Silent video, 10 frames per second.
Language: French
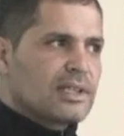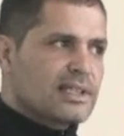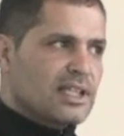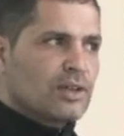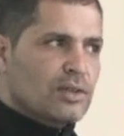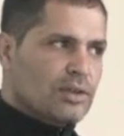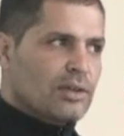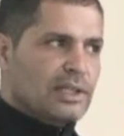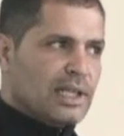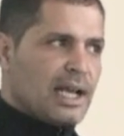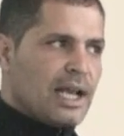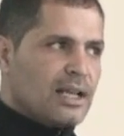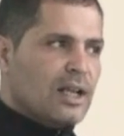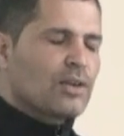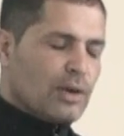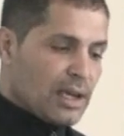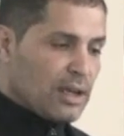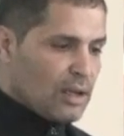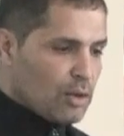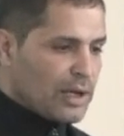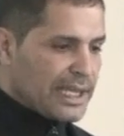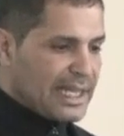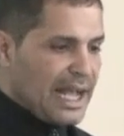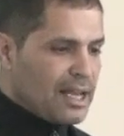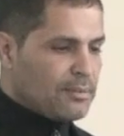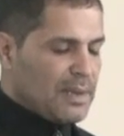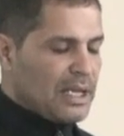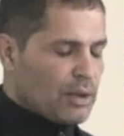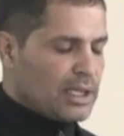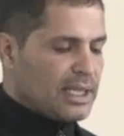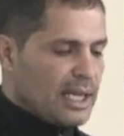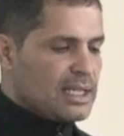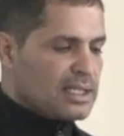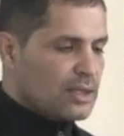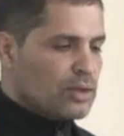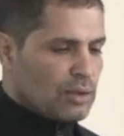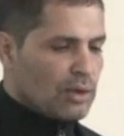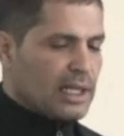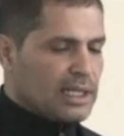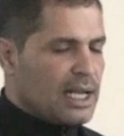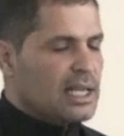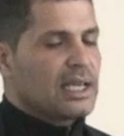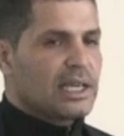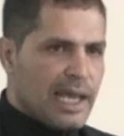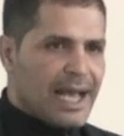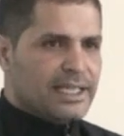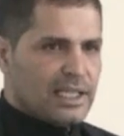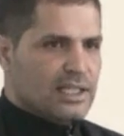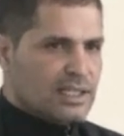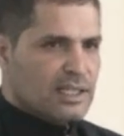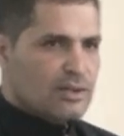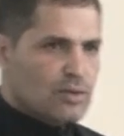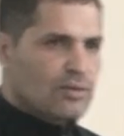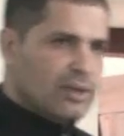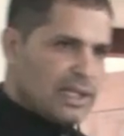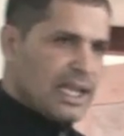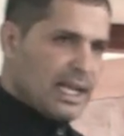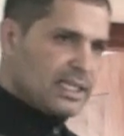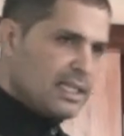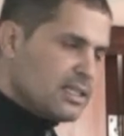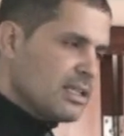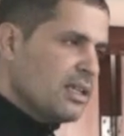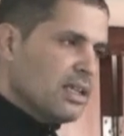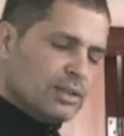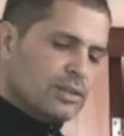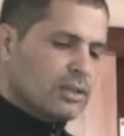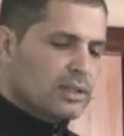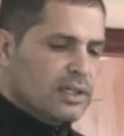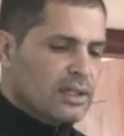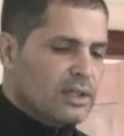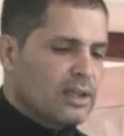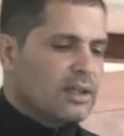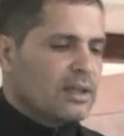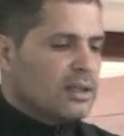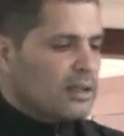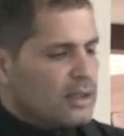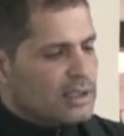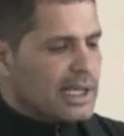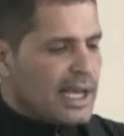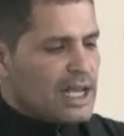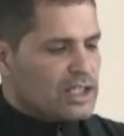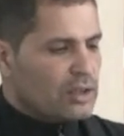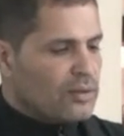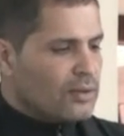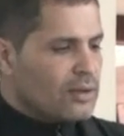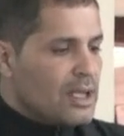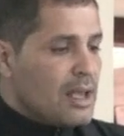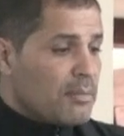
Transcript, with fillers: Sténose urétérale, euh, euh, urétrale, pas urétérale, sténose urétrale, elle est acquise. Souvent, elle est acquise, donc euh, c'est rare chez l'enfant.